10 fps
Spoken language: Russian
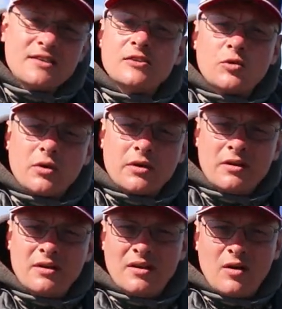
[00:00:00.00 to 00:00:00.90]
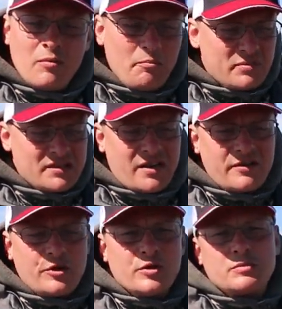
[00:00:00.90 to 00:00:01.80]
разница только по
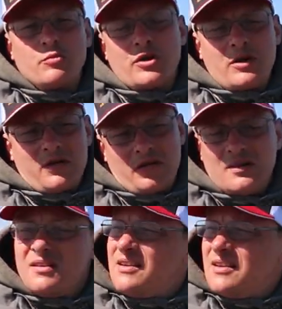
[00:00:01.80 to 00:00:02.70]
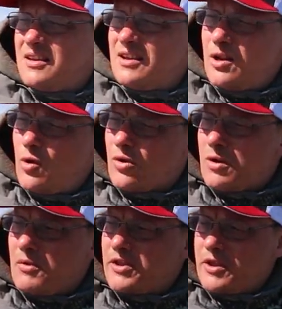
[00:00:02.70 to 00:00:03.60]
сравнению с более
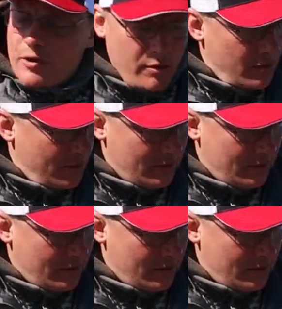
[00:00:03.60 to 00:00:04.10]
легкой моделью